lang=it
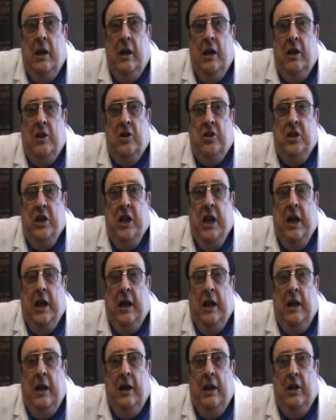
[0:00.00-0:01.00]

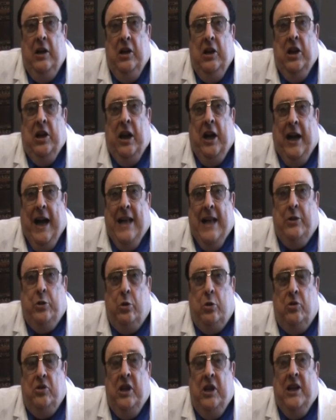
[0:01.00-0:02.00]
sia il
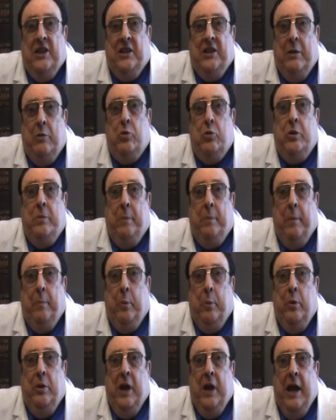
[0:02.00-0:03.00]
ragazzo, si alzavano sempre
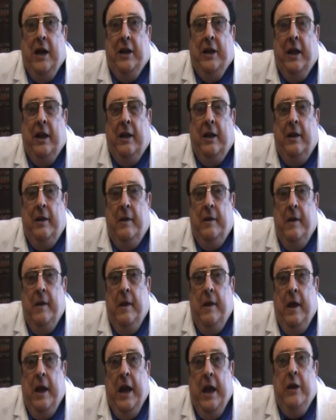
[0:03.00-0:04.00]
più in aria
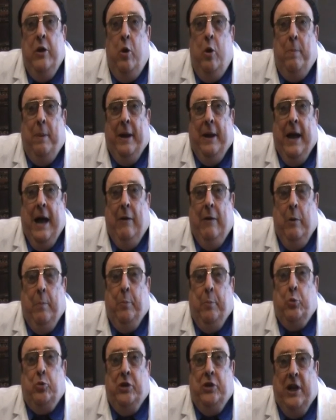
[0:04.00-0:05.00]
e io pregavo e
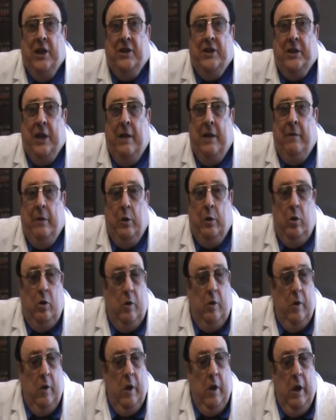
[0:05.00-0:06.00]
più si alzavano.
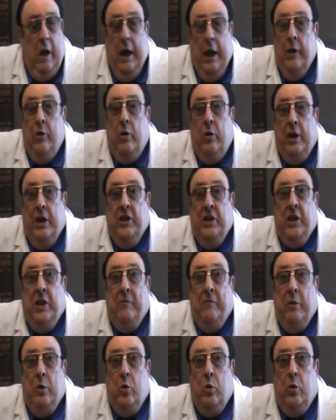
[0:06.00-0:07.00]
Allora è
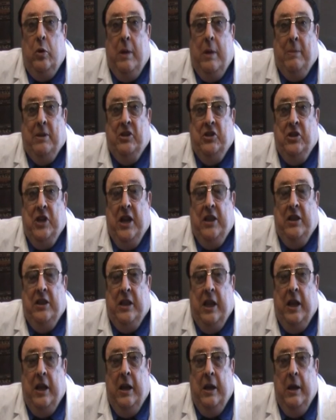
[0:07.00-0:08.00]
intervenuta una
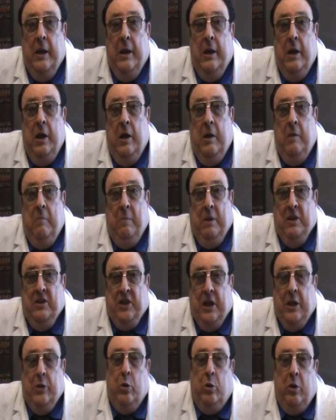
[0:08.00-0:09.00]
paziente
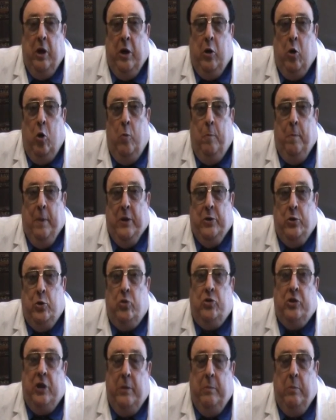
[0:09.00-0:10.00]
pensando che col peso
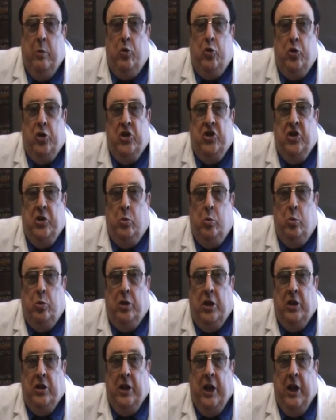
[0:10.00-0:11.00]
sarebbero scese
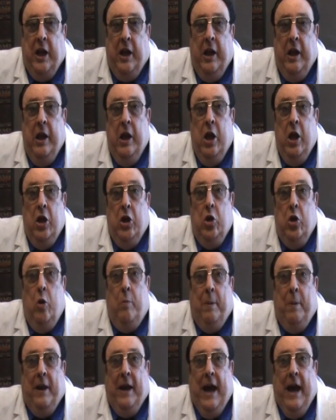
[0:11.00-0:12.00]
tutte e tre. Io
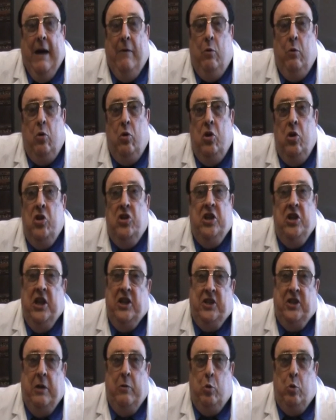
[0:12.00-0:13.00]
pregavo, si
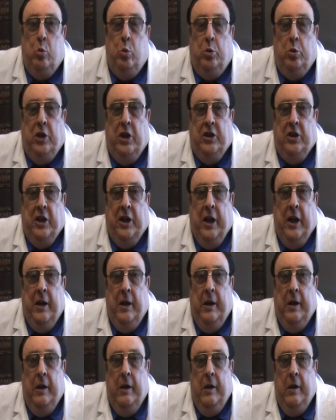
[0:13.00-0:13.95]
alzavano tutte e tre.